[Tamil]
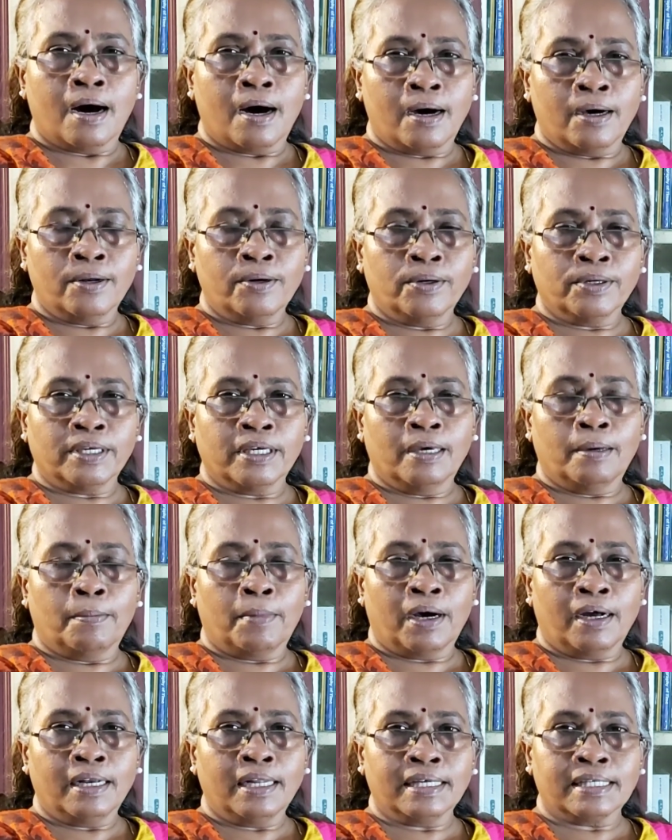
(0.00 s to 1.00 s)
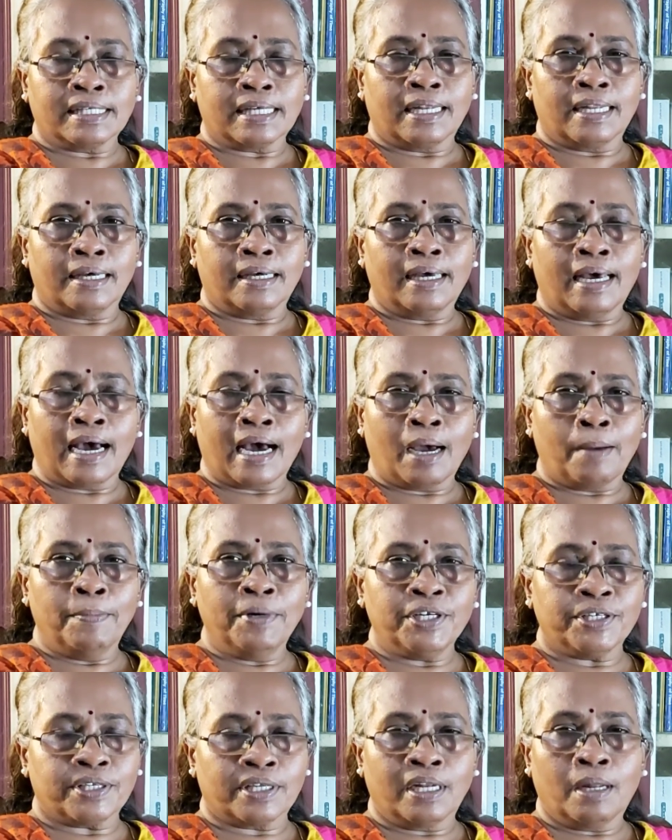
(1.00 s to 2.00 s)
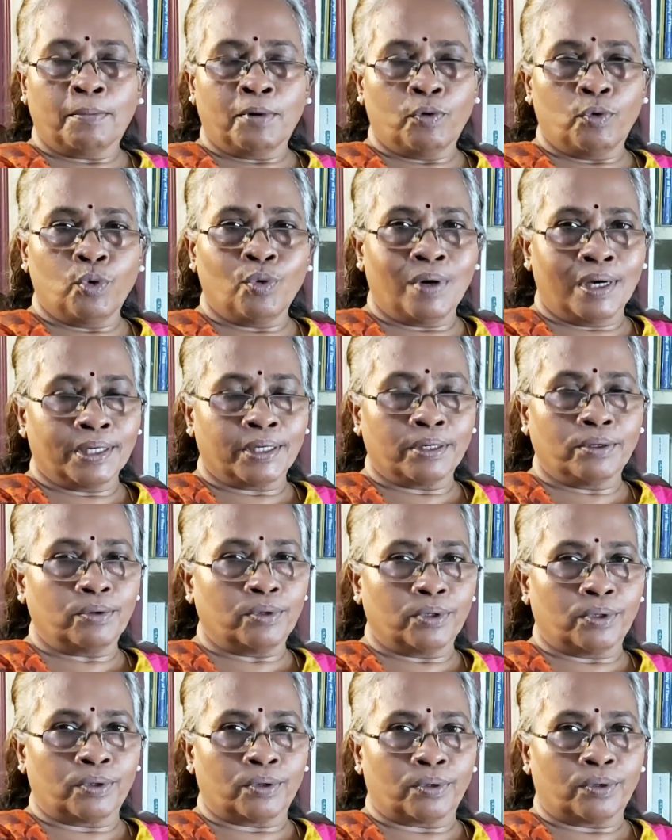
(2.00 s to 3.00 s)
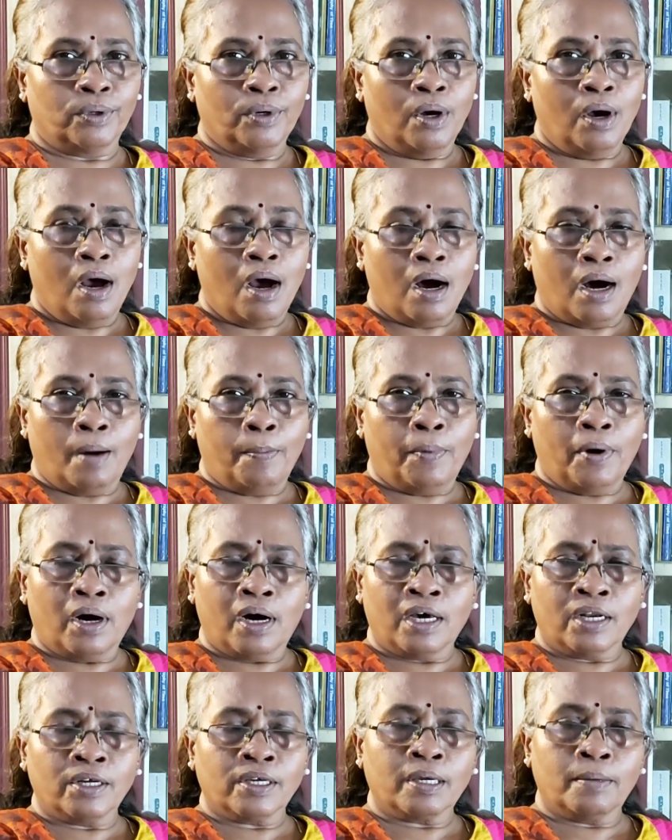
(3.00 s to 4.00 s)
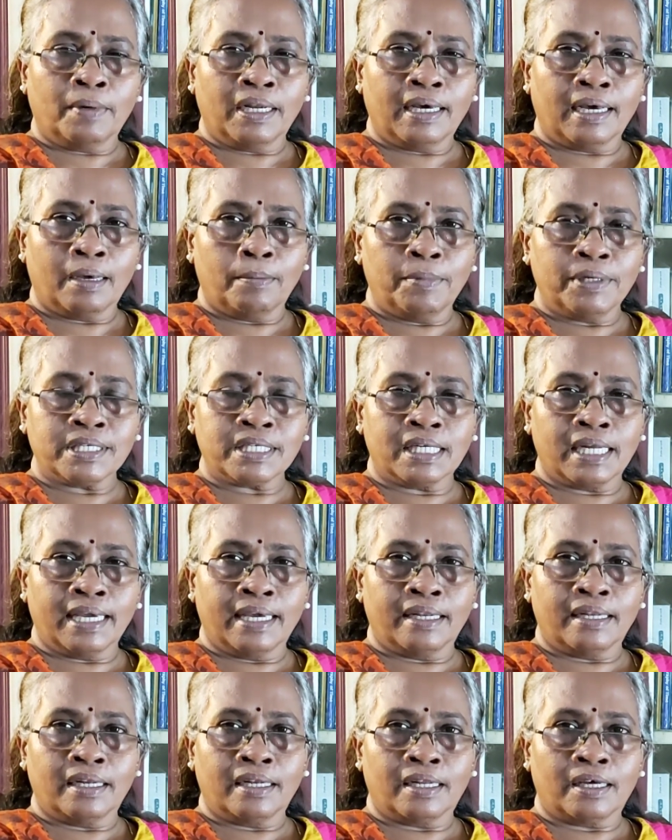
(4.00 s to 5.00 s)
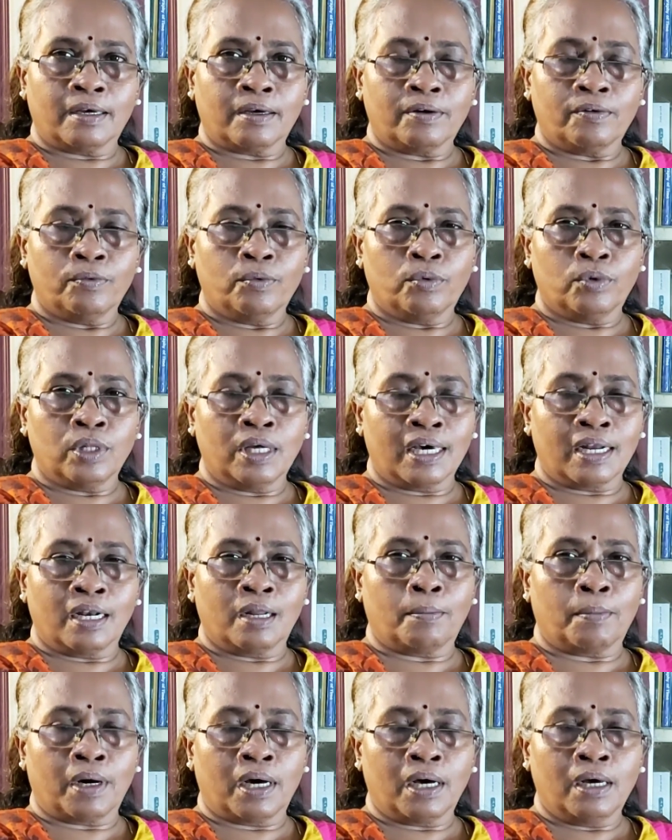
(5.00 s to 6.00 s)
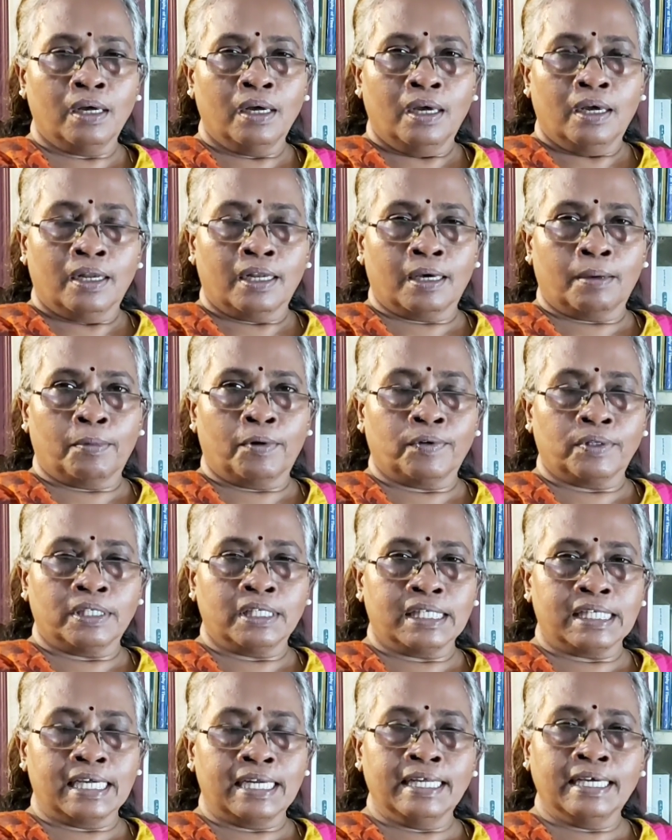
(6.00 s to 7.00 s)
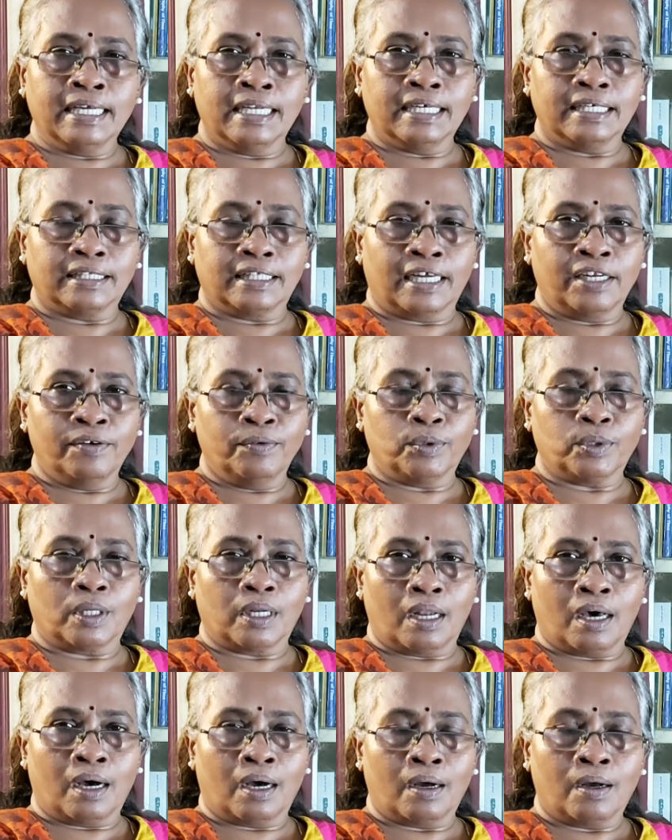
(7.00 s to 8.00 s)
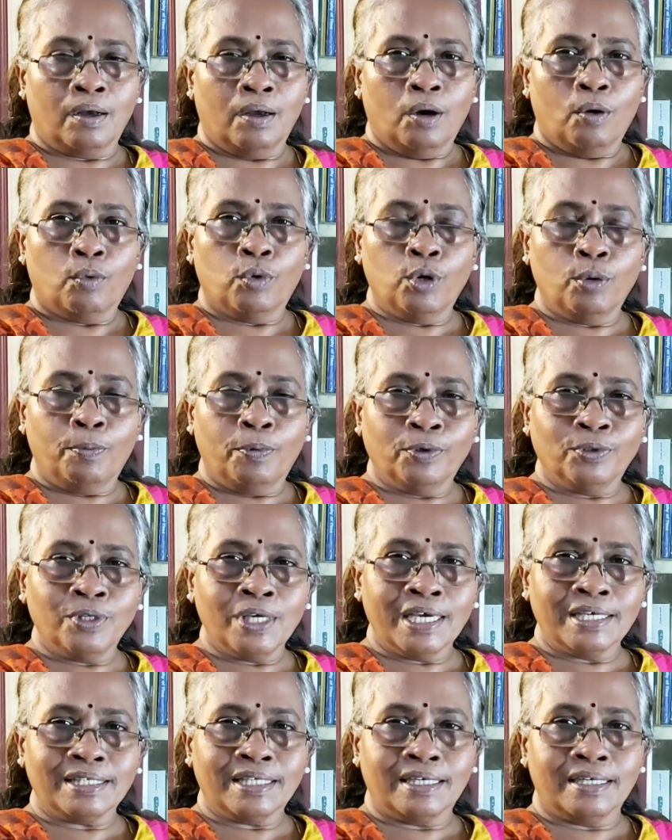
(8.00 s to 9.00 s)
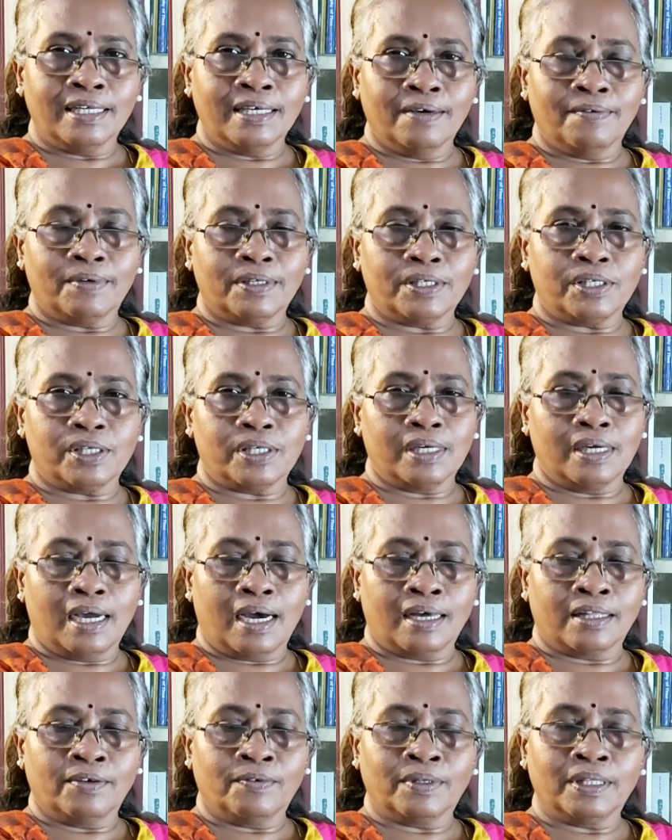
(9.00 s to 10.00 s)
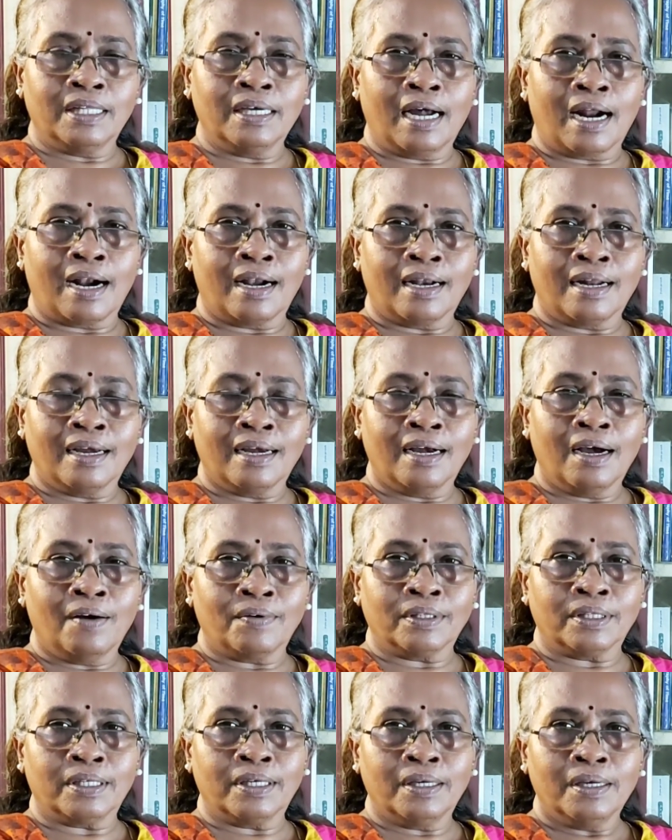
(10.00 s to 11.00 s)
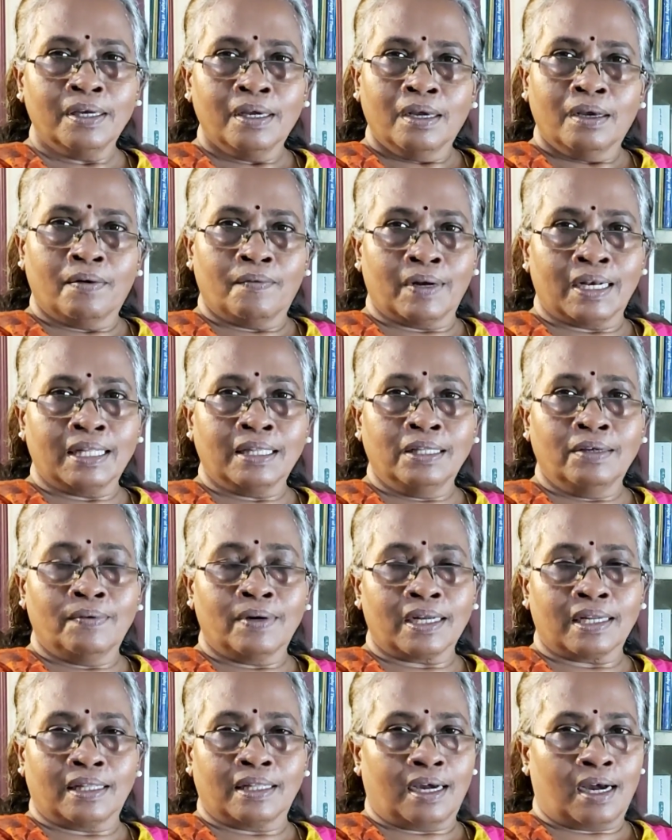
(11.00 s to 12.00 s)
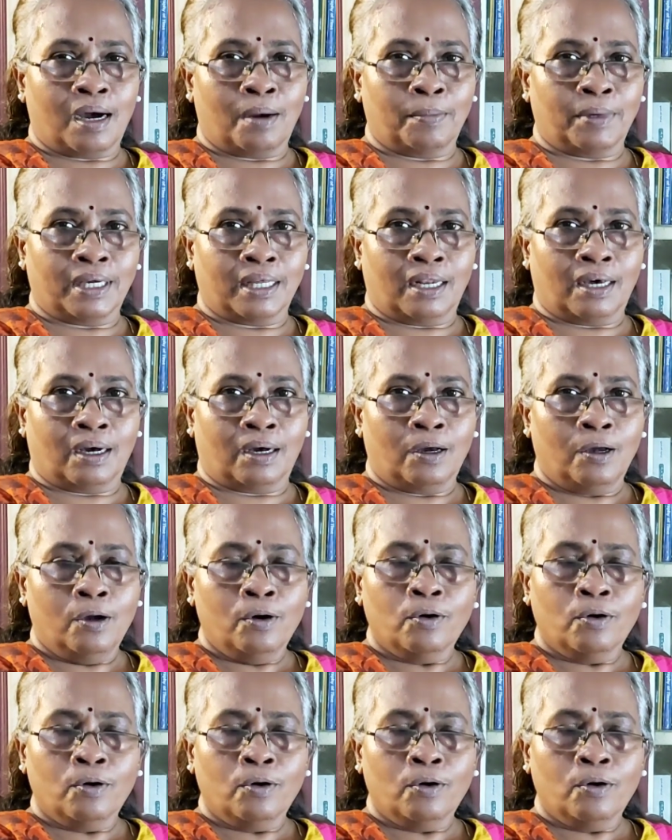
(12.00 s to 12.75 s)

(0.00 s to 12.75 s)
ஆரோக்கியமான சில ஹேபிட்ஸை நம்ம உருவாக்கி கொடுக்கணும் அப்போ ஆரோக்கியமான ஹேபிட்ஸ்னால் என்னென்ன உதாரணமாக நம்ம வந்து செடிங்களுக்கு தண்ணி ஊற்றலாம் ஒரு புதிய செடியை வச்சு அது வந்து அழகாக வந்து வளர்ந்து வர்றதை காமிக்கலாம்